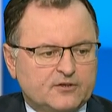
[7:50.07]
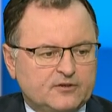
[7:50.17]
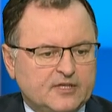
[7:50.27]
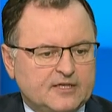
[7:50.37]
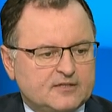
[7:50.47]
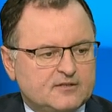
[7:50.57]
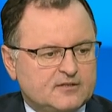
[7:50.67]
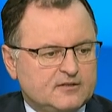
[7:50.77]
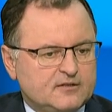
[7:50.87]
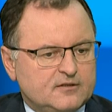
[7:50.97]
No i
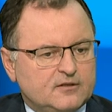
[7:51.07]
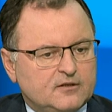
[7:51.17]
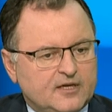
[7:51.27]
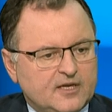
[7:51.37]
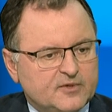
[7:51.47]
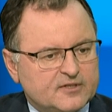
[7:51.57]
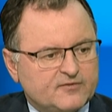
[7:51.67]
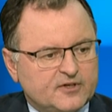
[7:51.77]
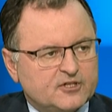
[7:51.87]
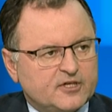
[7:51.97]
teraz e, element
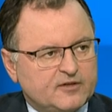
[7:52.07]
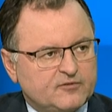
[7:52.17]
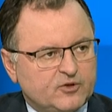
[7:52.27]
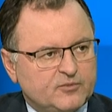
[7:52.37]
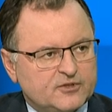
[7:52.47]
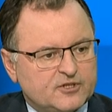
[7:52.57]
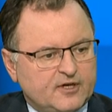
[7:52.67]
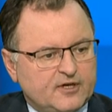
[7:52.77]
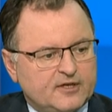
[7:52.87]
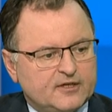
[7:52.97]
zwiększenia
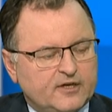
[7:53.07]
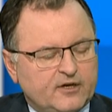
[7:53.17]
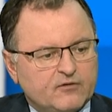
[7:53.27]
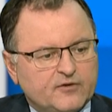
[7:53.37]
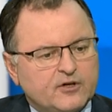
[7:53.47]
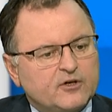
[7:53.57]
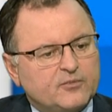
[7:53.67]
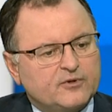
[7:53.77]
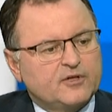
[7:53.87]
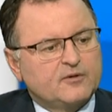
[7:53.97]
wydobycia e, krajowego
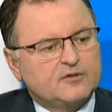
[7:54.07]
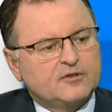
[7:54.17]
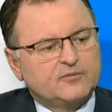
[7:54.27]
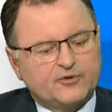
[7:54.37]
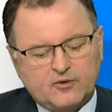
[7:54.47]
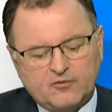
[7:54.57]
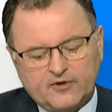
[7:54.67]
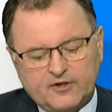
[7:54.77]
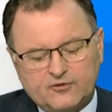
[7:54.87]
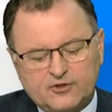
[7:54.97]
i,
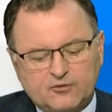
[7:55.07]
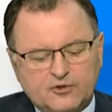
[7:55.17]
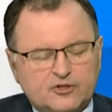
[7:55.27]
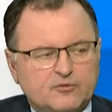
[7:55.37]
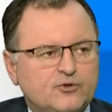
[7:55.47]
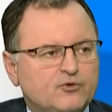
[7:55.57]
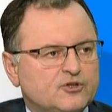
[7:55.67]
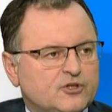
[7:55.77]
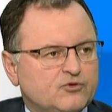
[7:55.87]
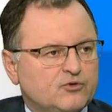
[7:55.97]
podejmowane wysiłki, żeby
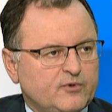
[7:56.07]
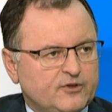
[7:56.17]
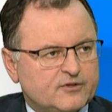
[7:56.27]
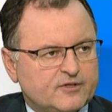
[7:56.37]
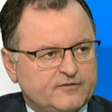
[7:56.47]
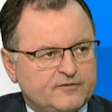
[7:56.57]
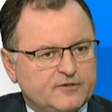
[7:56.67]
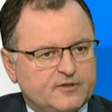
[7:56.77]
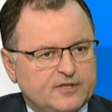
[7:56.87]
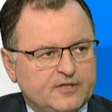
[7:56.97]
różne źródła dostaw
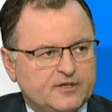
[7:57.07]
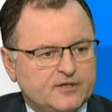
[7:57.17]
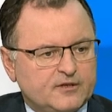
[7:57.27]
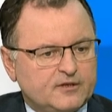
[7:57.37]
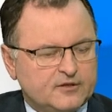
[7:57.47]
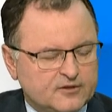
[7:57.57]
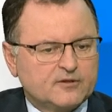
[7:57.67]
energii,